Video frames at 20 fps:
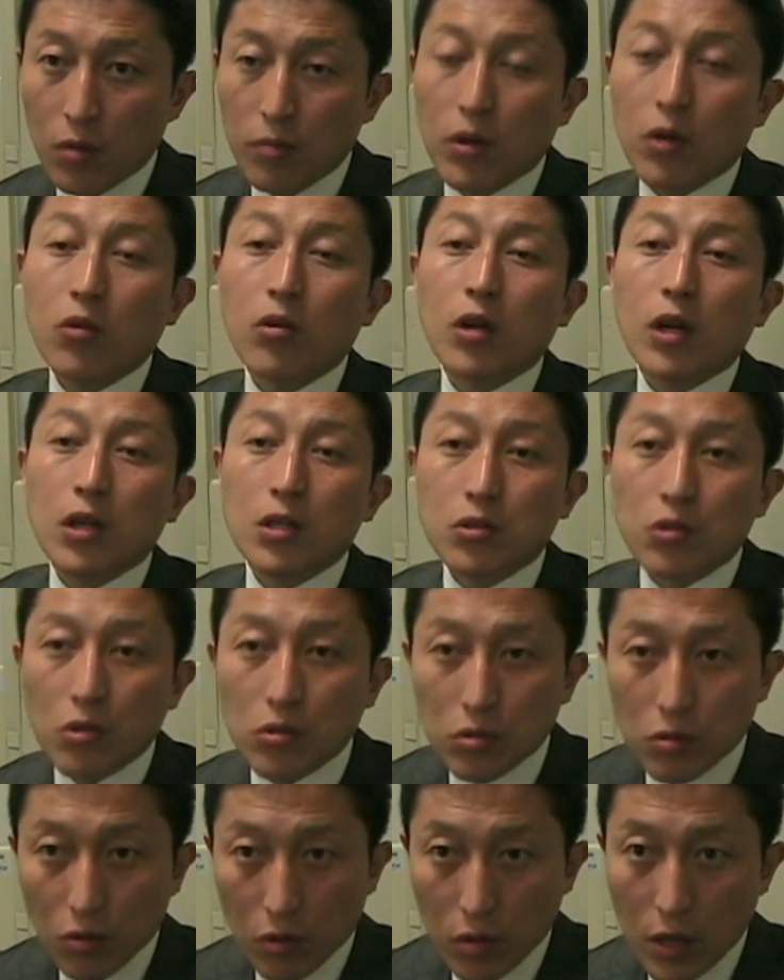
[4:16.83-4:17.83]
まあ、これが一
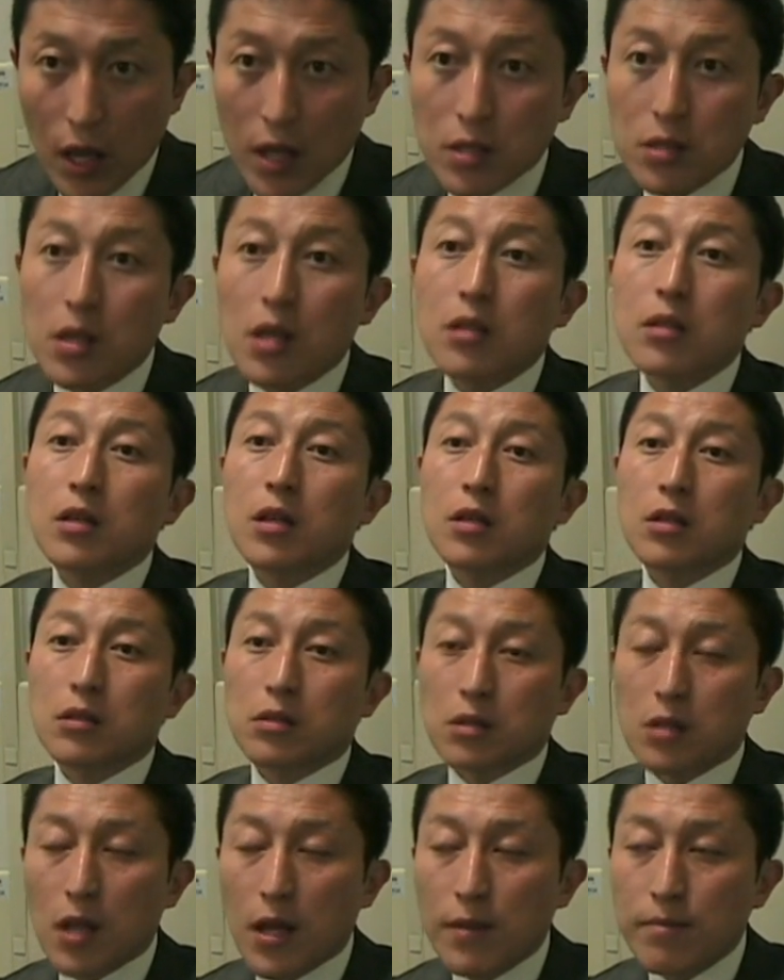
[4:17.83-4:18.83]
つの大前提で
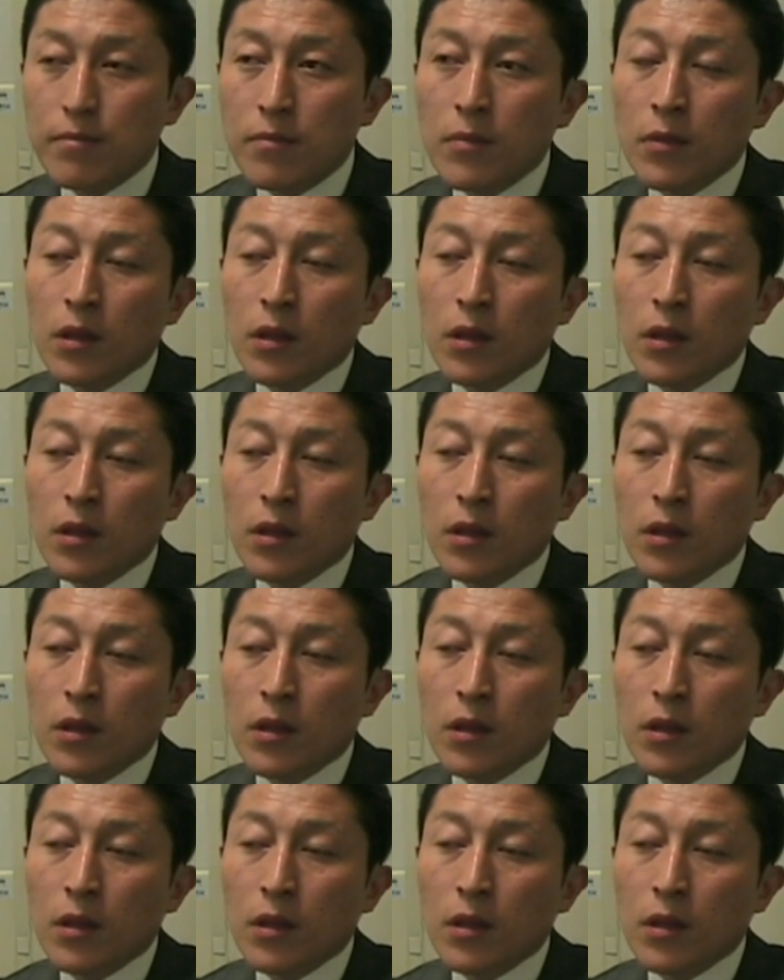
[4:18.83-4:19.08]
すね